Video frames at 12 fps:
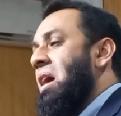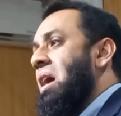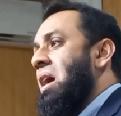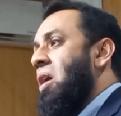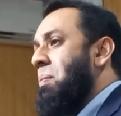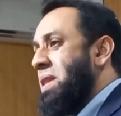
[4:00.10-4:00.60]

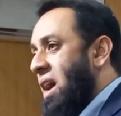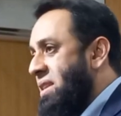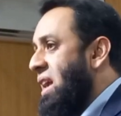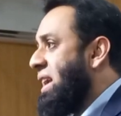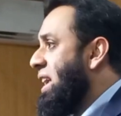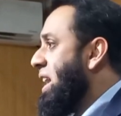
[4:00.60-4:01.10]
और बताते
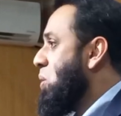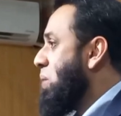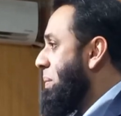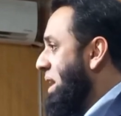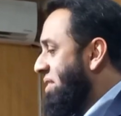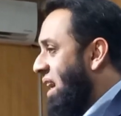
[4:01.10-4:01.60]
कि ये क्योंकि
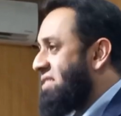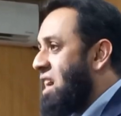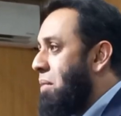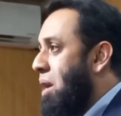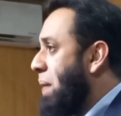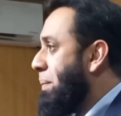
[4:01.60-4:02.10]
मेरी सास का
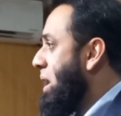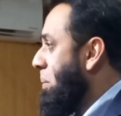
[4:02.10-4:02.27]
मामला मैंने